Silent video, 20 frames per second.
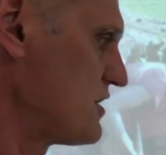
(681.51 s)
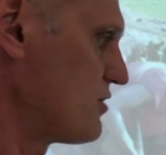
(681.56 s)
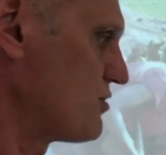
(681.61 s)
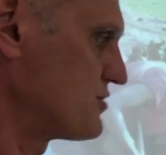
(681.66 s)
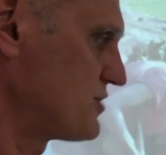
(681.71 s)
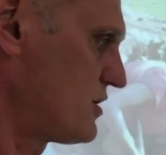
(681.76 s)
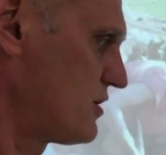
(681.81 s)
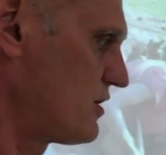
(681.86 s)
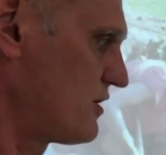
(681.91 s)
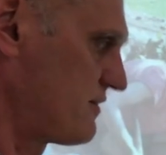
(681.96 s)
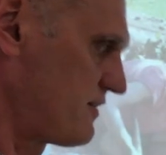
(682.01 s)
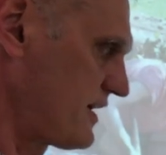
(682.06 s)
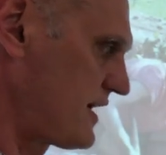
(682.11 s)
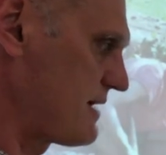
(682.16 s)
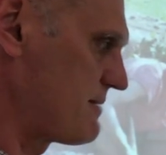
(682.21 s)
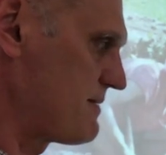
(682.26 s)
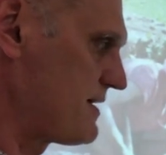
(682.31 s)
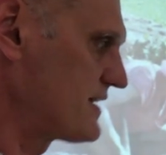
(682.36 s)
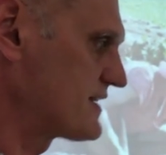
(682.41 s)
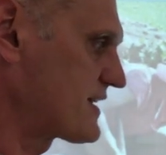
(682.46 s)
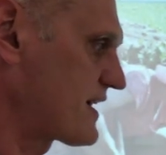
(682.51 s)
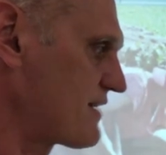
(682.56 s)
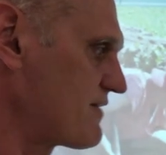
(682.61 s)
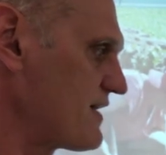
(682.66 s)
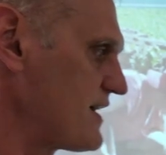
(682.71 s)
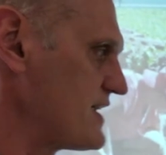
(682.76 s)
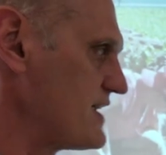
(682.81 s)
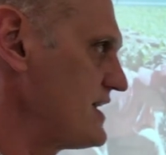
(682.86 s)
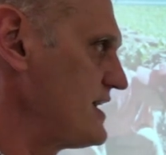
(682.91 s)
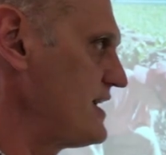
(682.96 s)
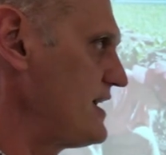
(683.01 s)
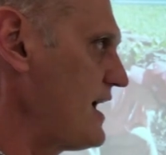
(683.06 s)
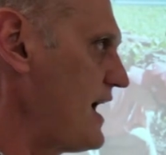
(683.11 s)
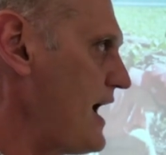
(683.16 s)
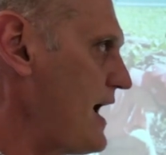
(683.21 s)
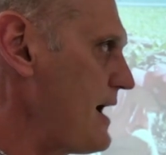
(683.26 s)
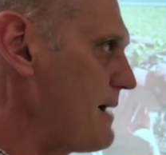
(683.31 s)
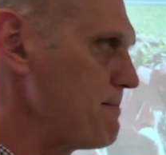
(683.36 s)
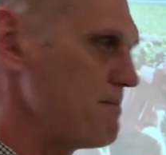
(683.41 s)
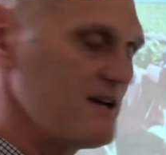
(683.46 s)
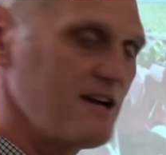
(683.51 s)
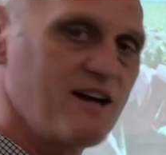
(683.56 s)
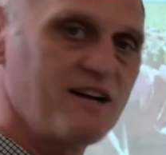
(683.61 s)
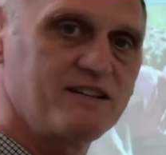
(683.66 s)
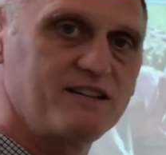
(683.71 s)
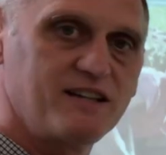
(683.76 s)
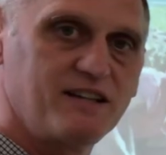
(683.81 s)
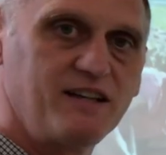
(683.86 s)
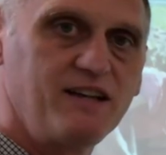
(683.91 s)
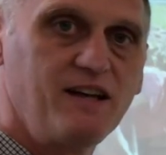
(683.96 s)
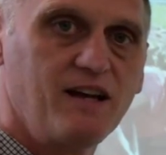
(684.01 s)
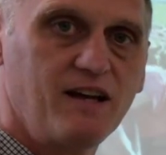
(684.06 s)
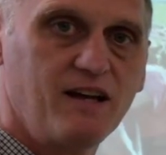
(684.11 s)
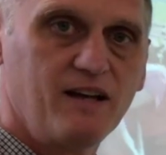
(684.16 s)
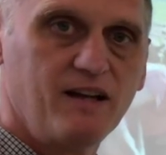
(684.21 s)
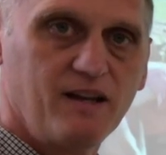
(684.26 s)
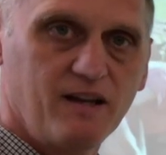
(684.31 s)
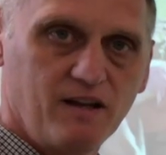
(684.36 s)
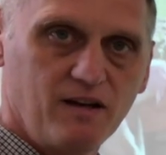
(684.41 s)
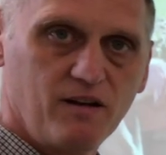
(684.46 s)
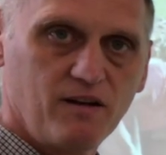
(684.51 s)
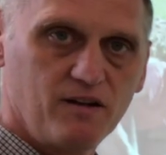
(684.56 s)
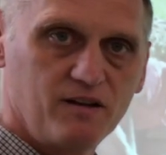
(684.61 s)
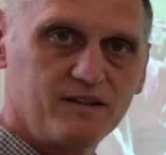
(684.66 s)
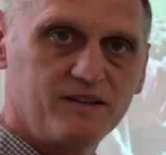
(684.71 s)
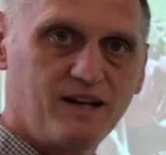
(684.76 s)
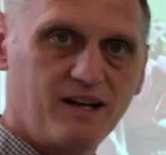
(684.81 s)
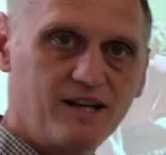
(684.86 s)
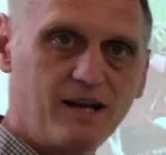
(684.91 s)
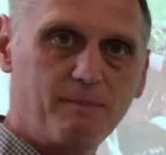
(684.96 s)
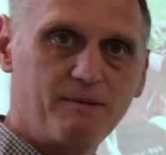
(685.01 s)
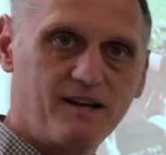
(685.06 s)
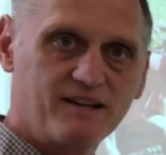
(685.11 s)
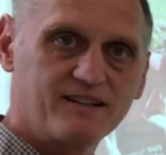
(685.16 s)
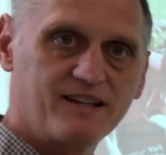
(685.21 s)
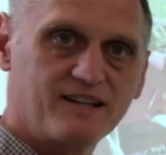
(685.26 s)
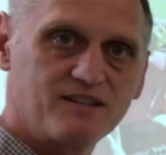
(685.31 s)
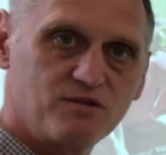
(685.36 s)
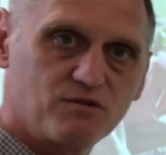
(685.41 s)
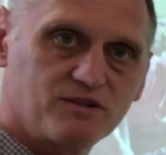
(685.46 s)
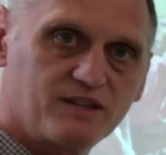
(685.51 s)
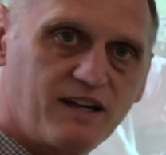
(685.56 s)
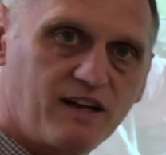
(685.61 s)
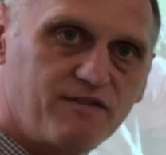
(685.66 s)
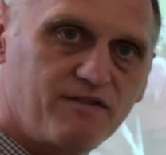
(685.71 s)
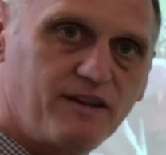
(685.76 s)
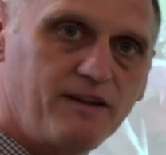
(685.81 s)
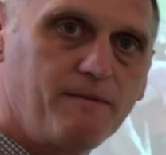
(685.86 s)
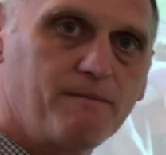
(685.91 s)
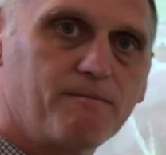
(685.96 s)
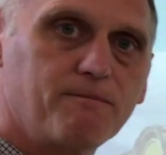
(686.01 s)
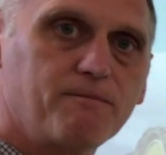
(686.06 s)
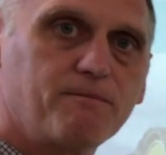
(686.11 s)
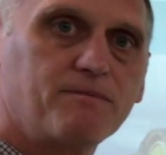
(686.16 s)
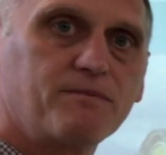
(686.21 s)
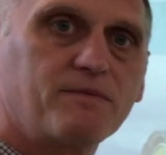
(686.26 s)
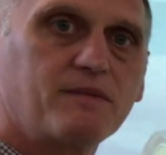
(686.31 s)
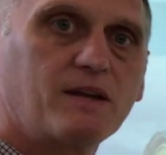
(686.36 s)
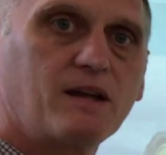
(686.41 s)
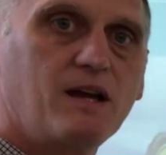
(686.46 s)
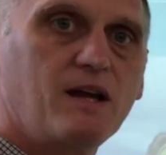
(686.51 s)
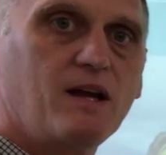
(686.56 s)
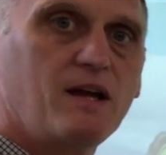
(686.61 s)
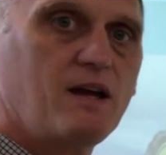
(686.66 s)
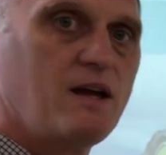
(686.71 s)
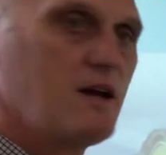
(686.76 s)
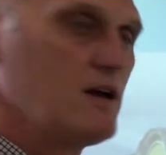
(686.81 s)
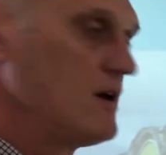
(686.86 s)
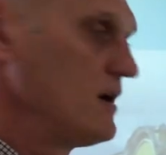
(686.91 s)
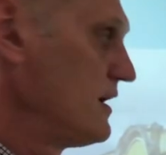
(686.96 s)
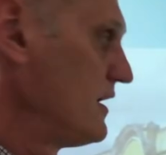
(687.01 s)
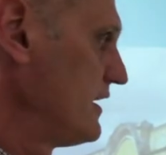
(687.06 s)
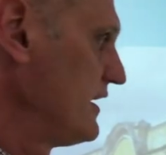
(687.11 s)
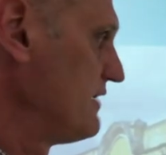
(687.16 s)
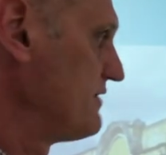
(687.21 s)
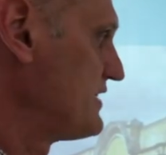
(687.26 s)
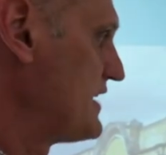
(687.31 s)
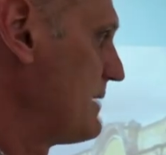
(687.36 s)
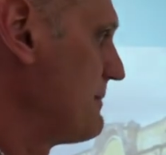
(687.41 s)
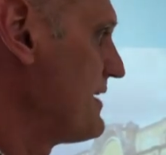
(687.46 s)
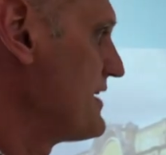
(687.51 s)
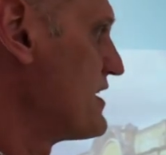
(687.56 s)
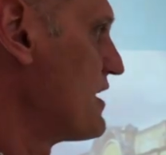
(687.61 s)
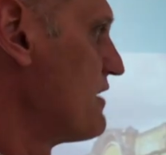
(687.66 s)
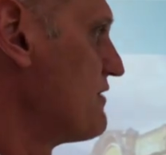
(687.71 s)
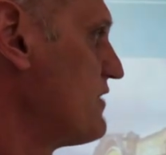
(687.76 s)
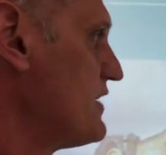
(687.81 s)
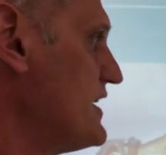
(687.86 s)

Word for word: et on a vraiment travaillé à planter euh, dans la plantation de café. Évidemment, il y a un